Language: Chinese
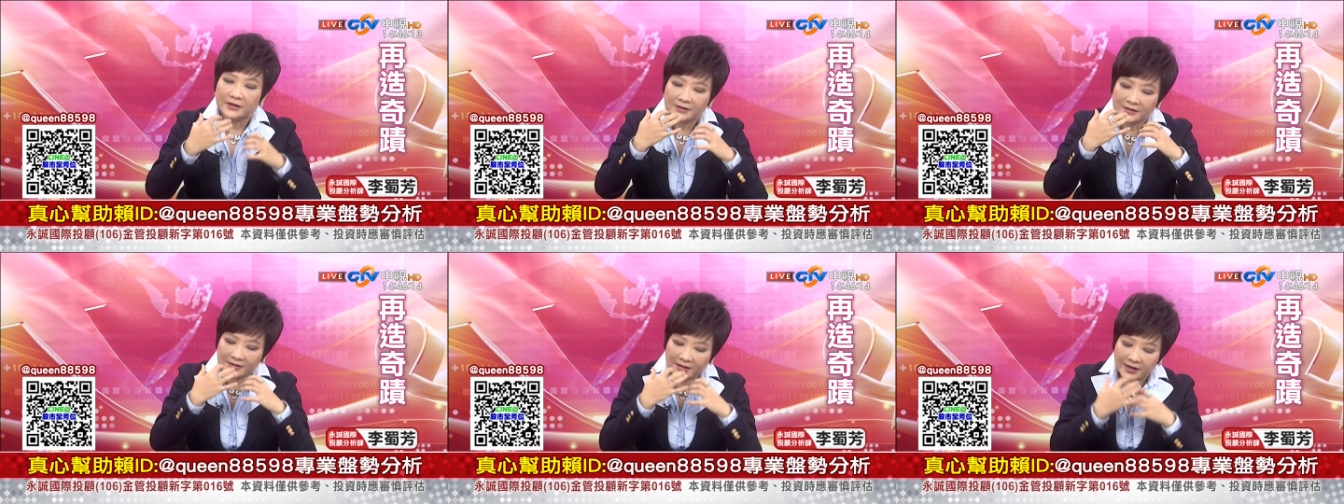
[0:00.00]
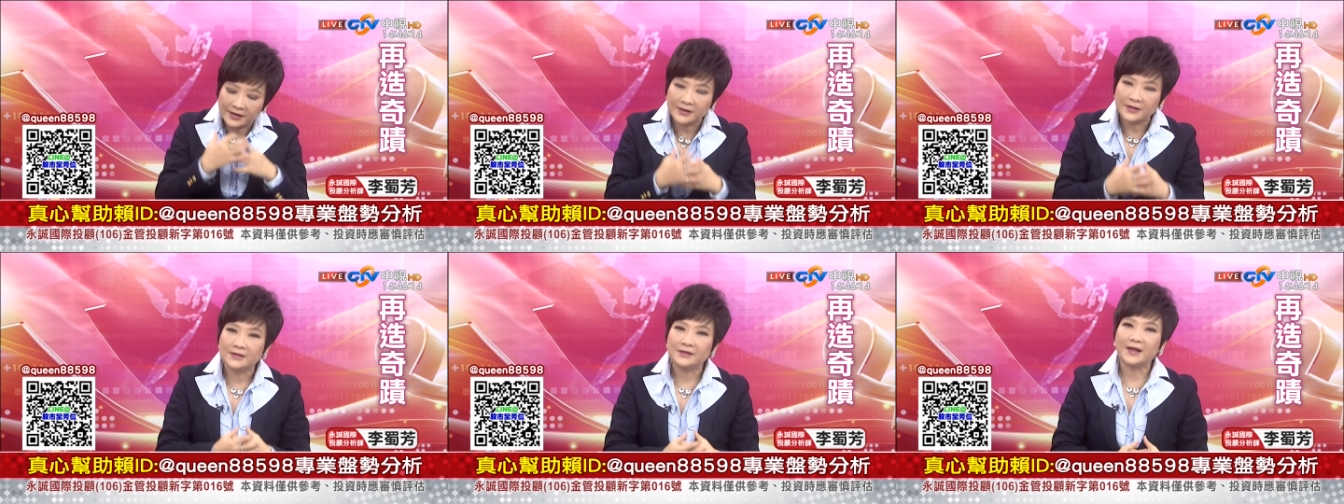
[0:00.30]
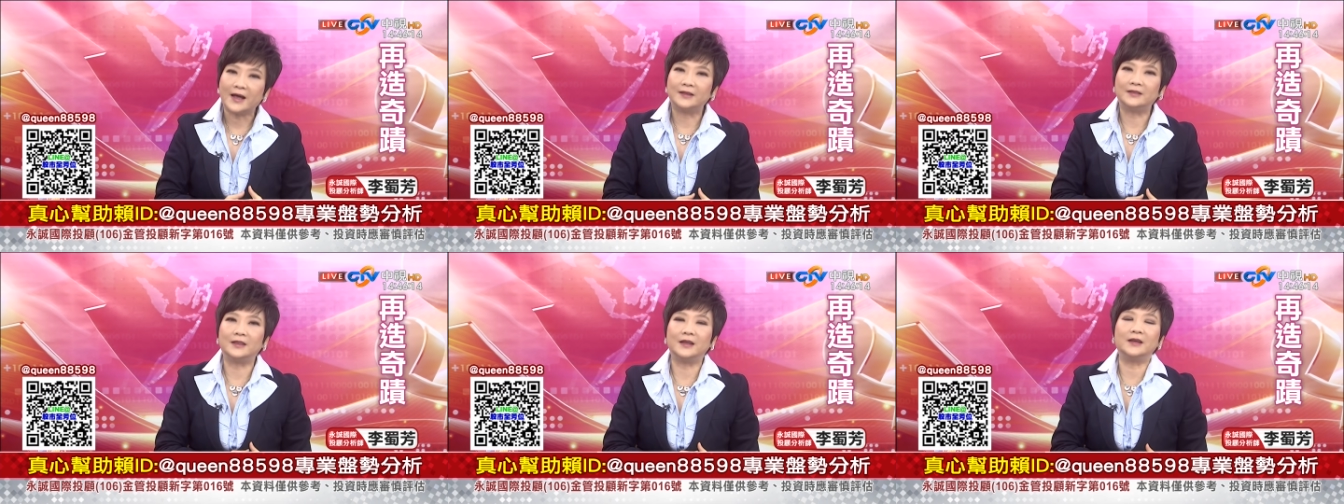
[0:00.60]
整个
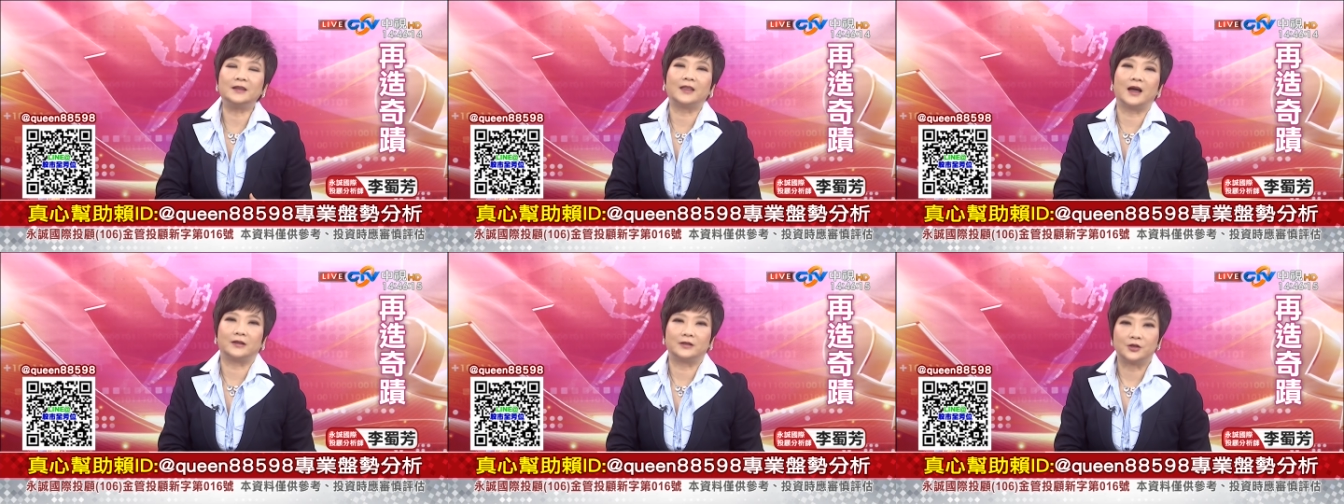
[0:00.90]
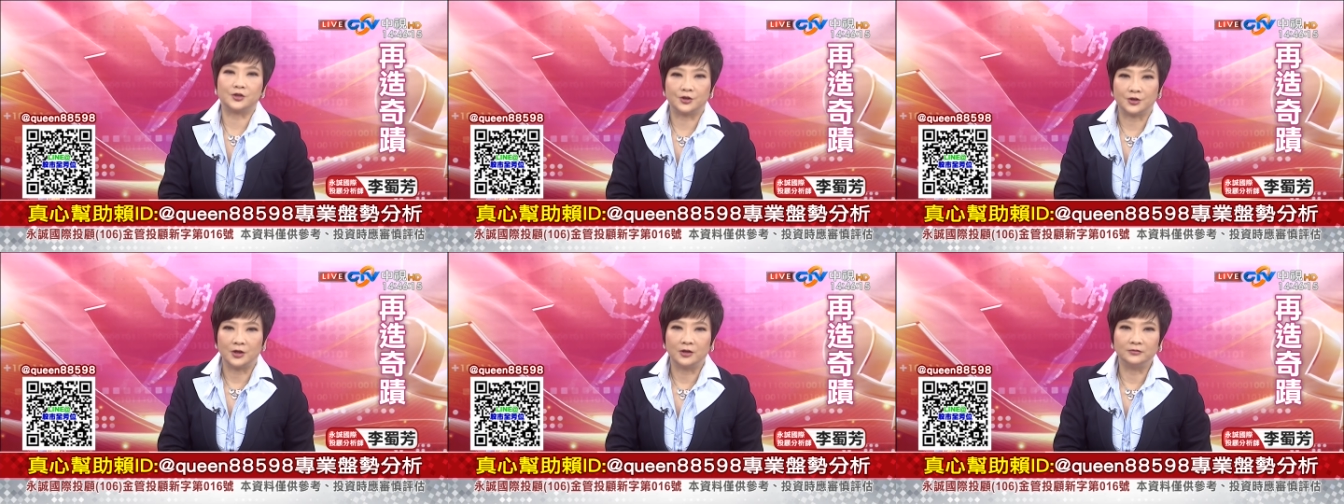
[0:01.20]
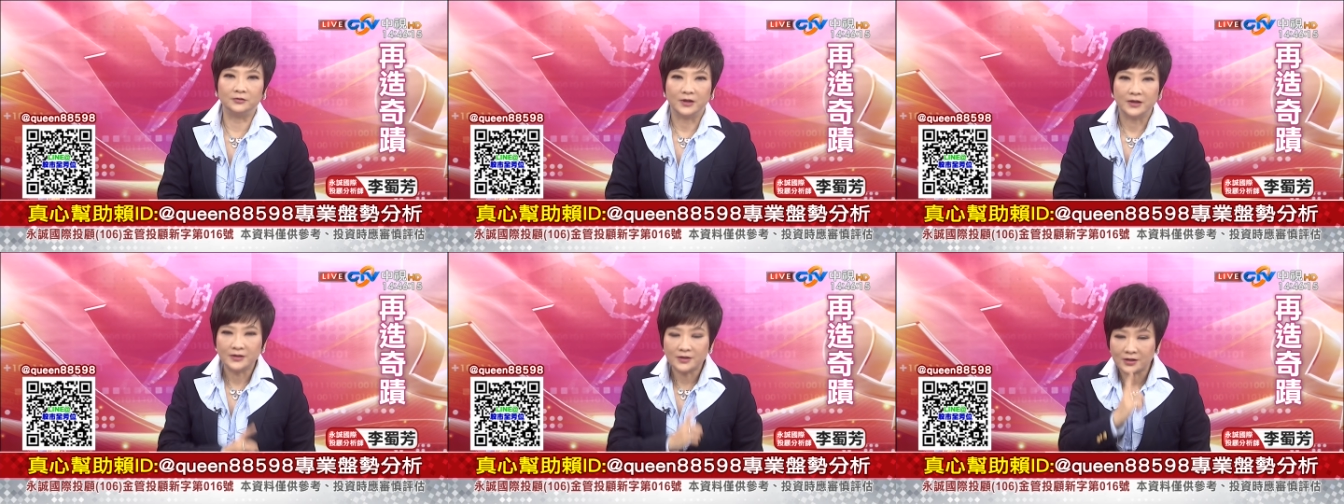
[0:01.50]
在低档的时
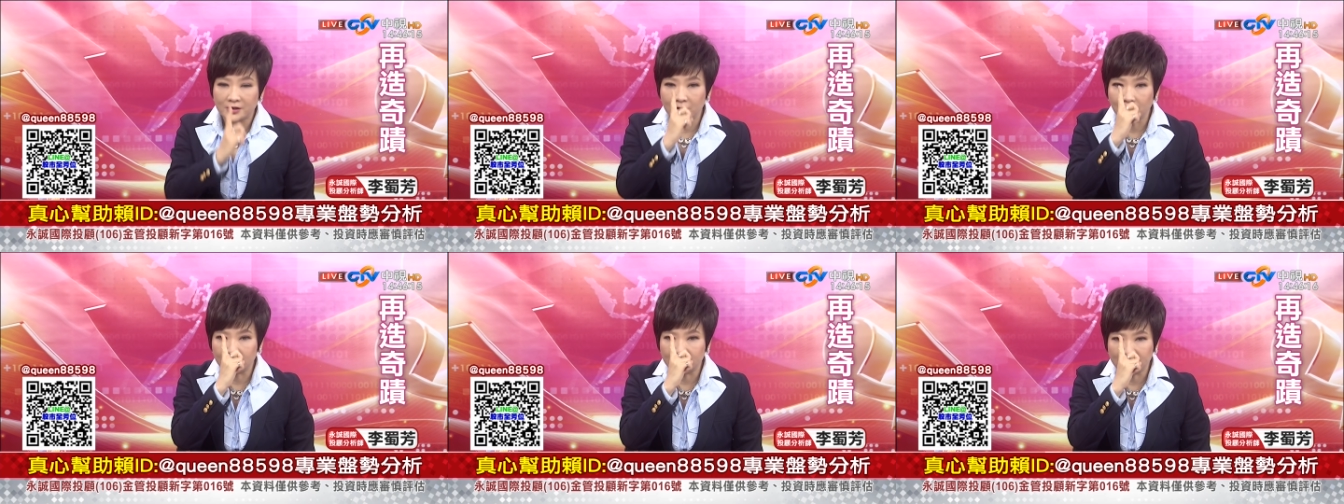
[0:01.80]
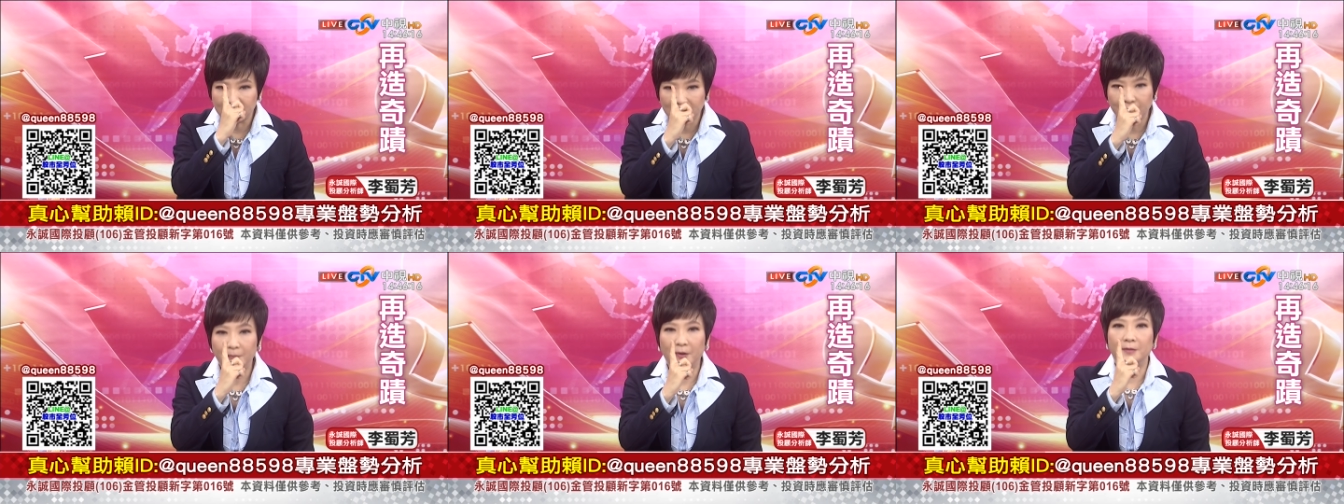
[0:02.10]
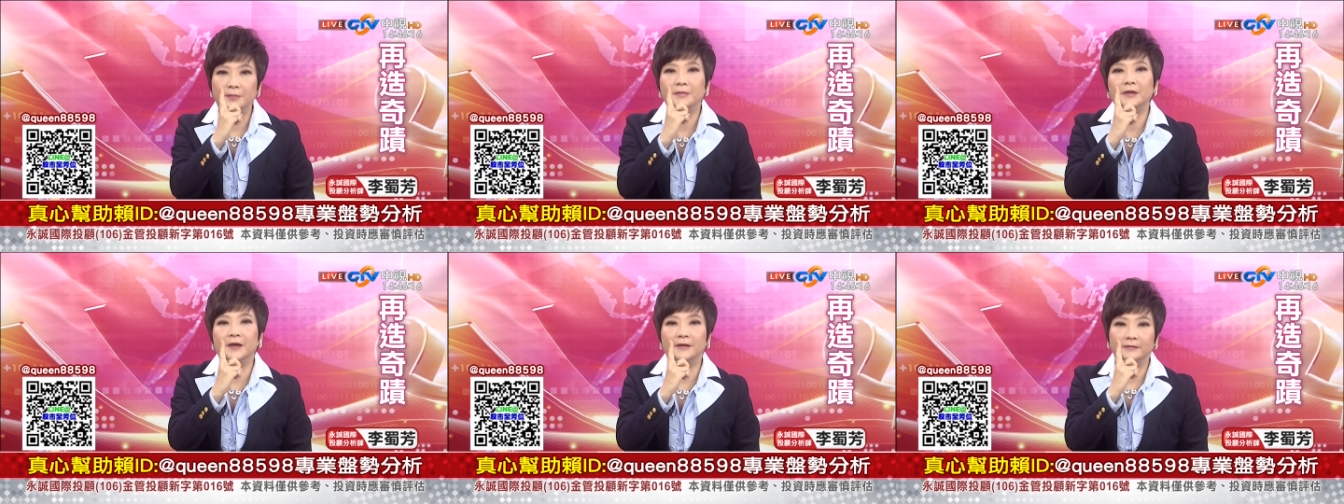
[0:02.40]
候呢，只有基
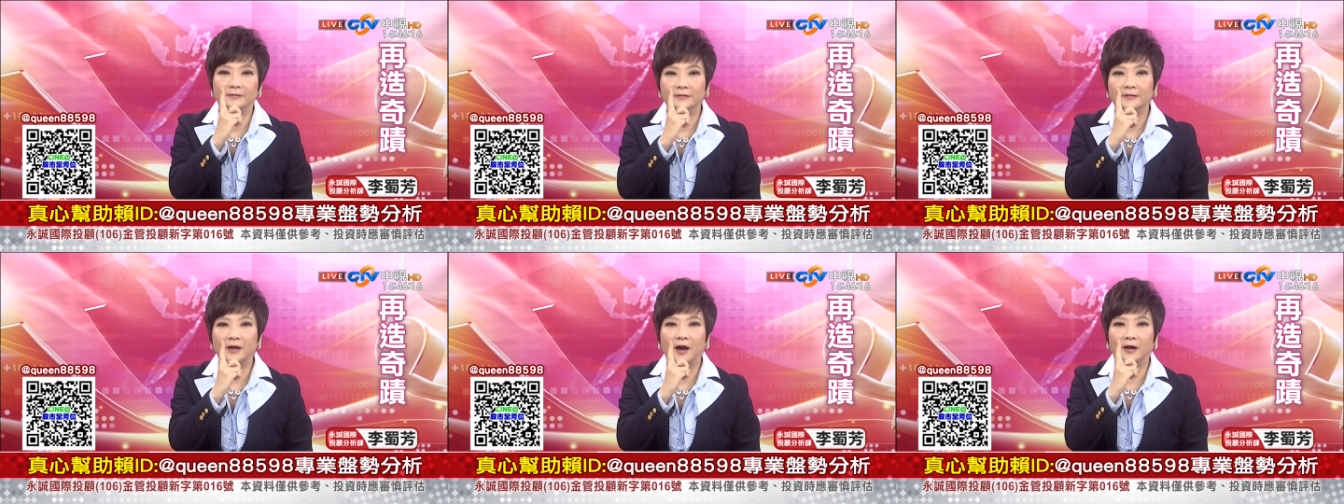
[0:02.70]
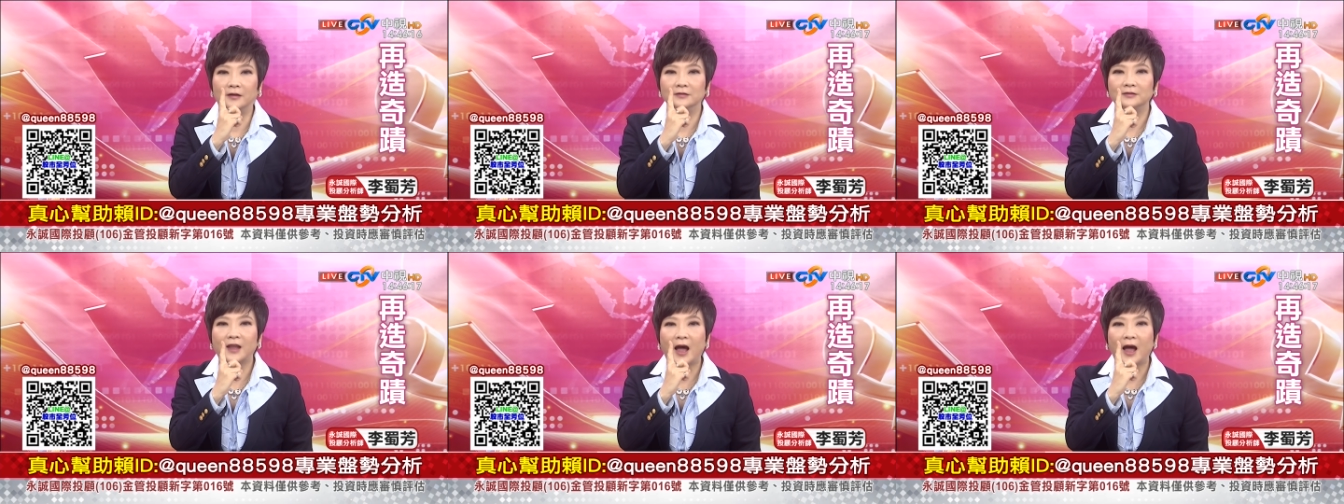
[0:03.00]
本面好，